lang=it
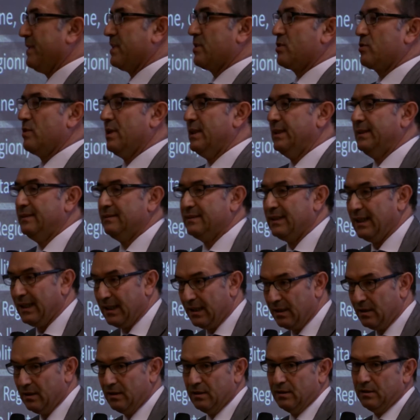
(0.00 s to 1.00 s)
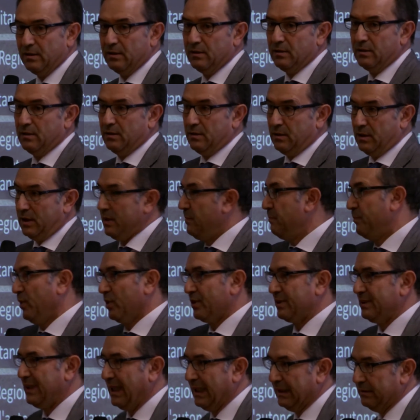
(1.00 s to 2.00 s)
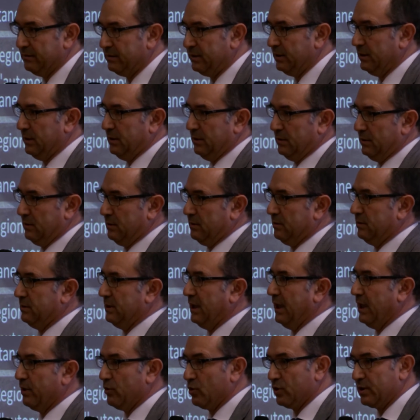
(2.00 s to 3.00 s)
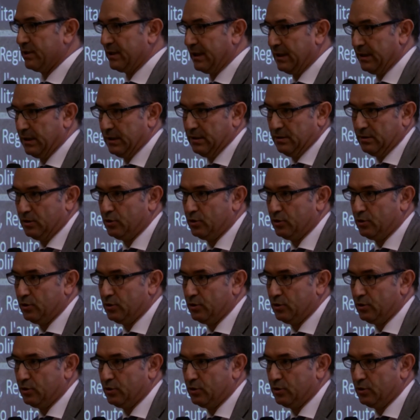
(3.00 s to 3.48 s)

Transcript: Superiore dei Beni Culturali e Paesaggistici del MIPACT,